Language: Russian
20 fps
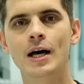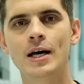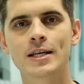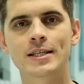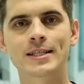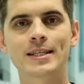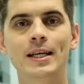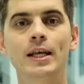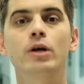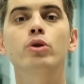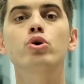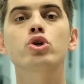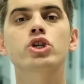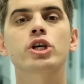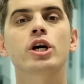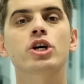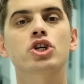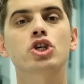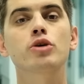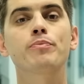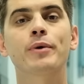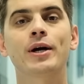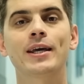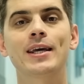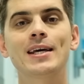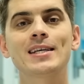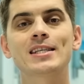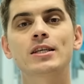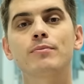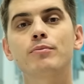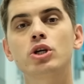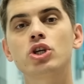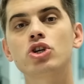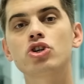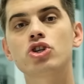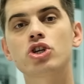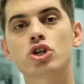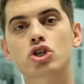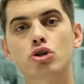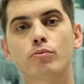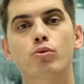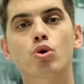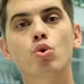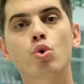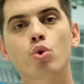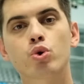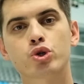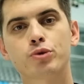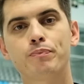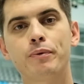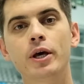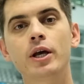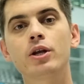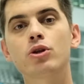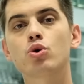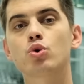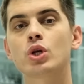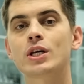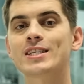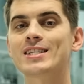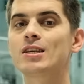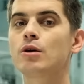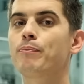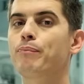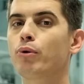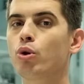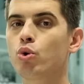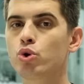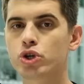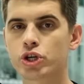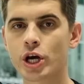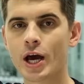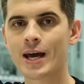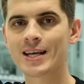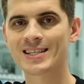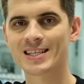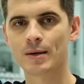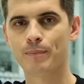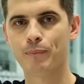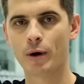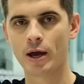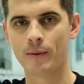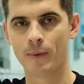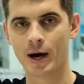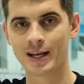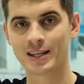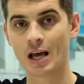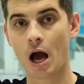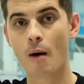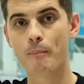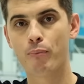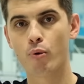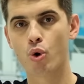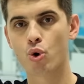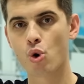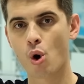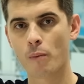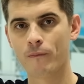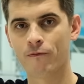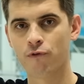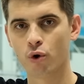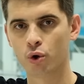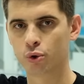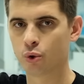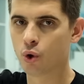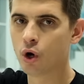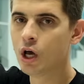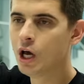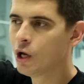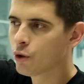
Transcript: Следующая ошибка. Если мы не держим руку спереди, у нас не получается поймать опору об воду.